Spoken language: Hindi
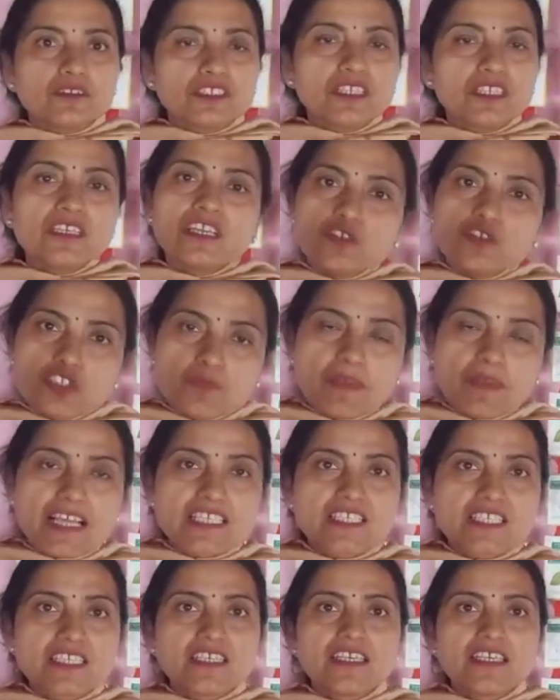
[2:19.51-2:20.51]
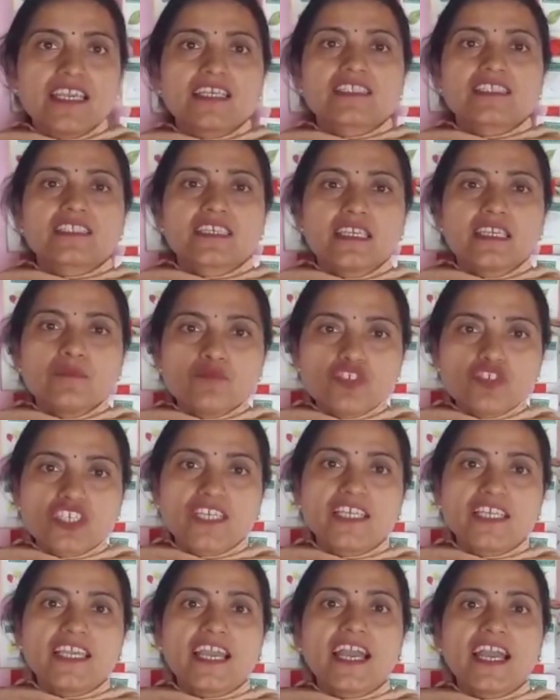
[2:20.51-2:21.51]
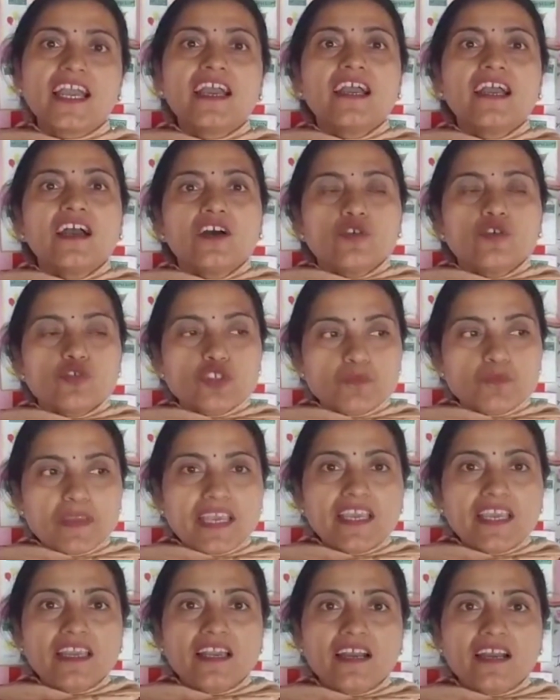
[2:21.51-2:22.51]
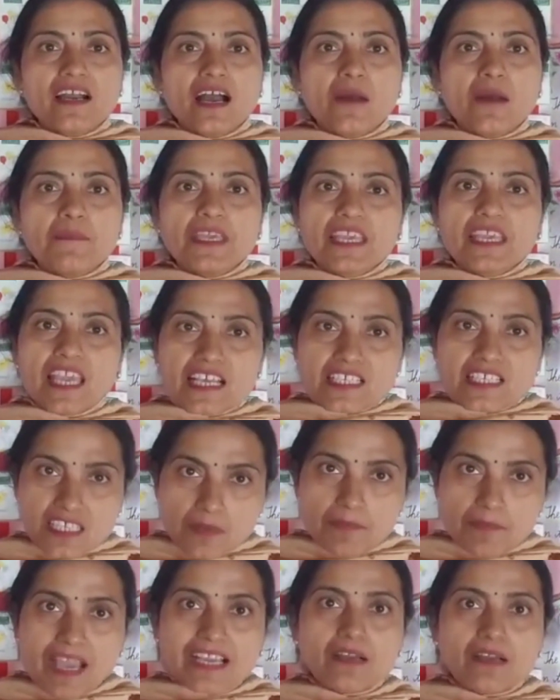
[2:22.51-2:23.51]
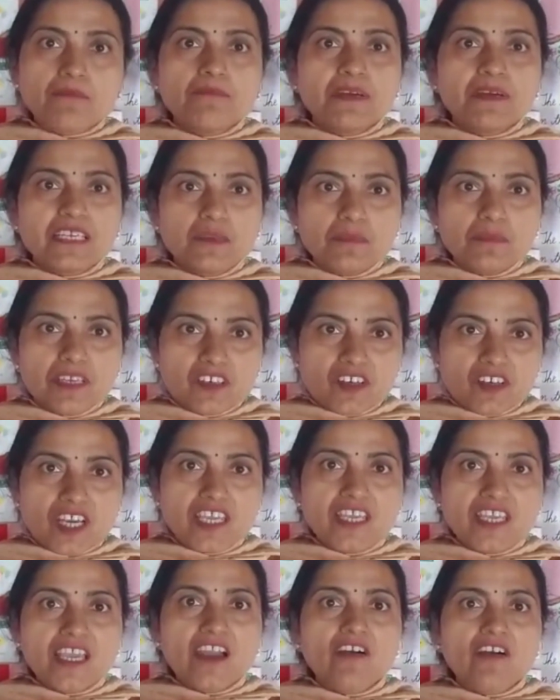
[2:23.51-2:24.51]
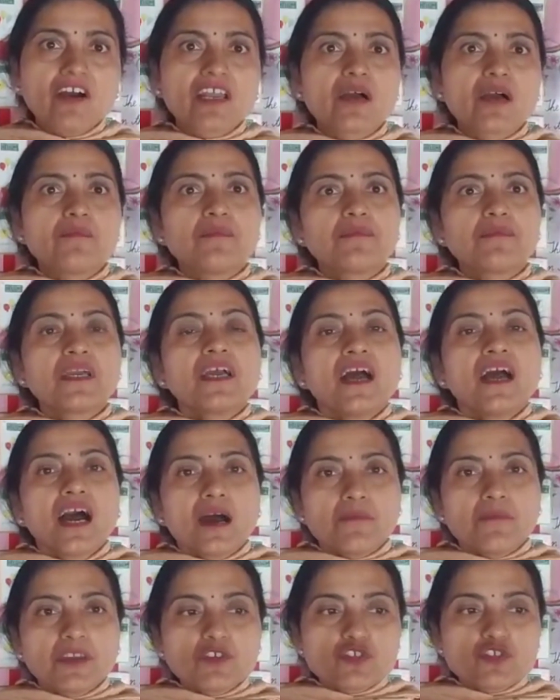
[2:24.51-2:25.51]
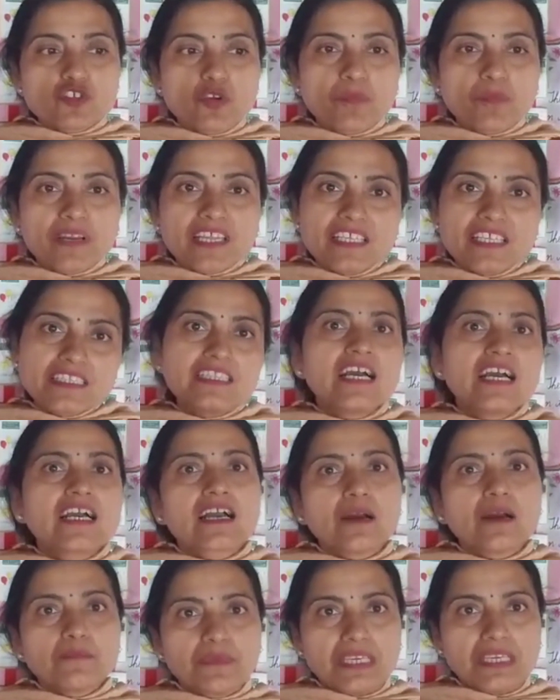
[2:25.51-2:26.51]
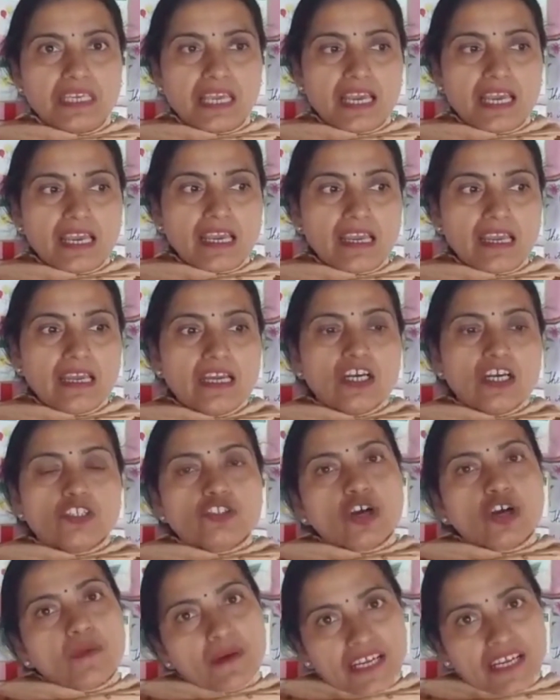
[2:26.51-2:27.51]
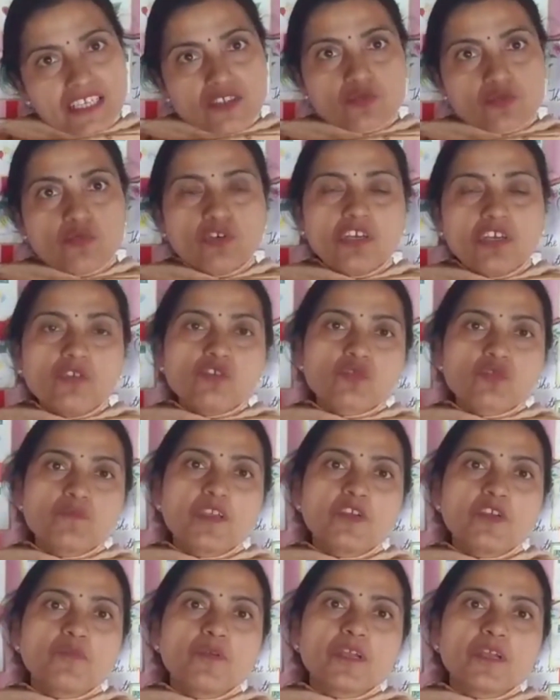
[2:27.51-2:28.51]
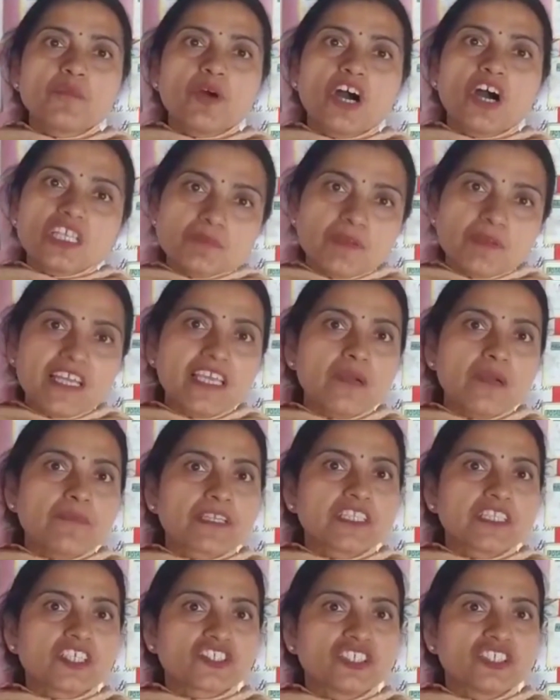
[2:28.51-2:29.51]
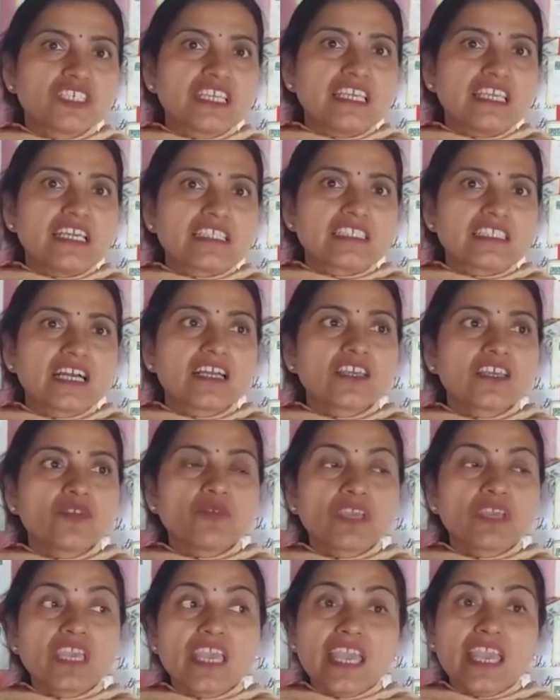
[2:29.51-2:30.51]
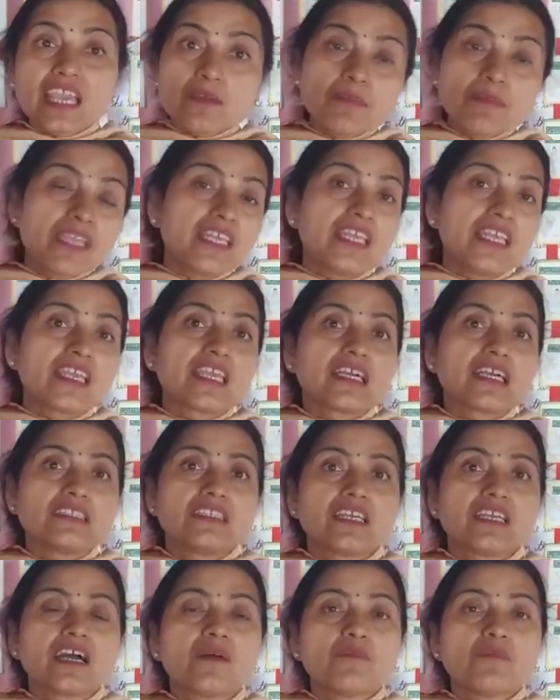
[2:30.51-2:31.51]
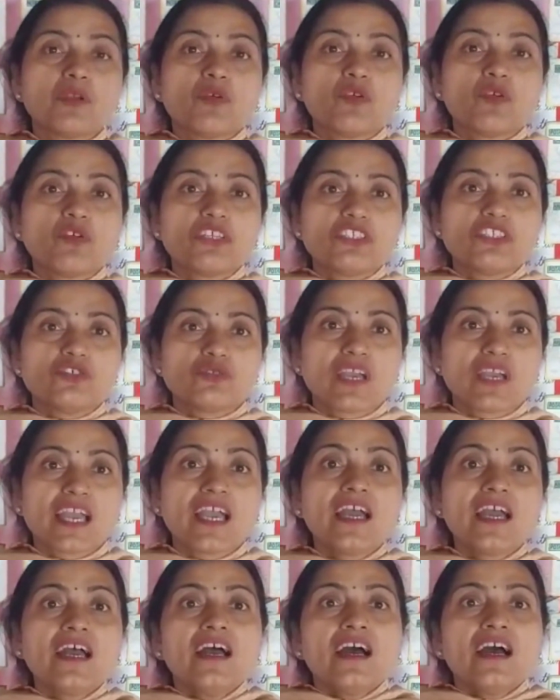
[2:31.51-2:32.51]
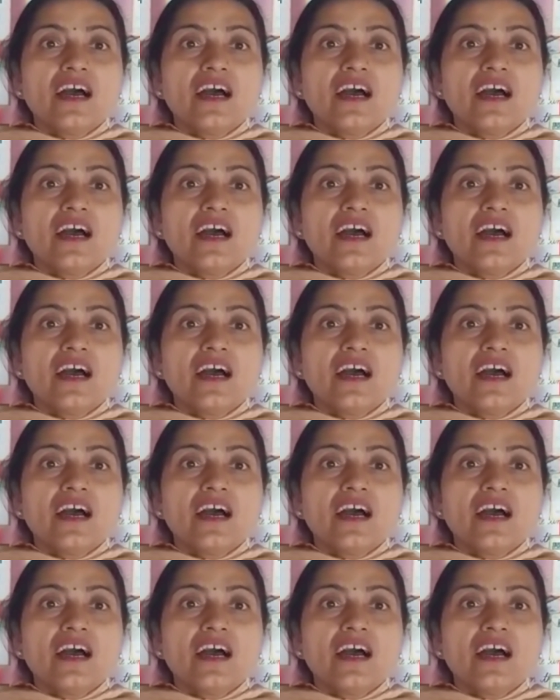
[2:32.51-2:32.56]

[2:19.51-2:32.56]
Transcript: सिंगल यूज प्लास्टिक की एक स्कीम चली है उस पर हमें कैसे बैकअप मनी मिल रही है और हम हमने उसके ऊपर कितना काम किया है तो हमारे स्कूल ने उसके ऊपर बहुत बढ़िया प्रदर्शन किया था क्योंकि एक महीने के अंदर हम लोगों ने जो है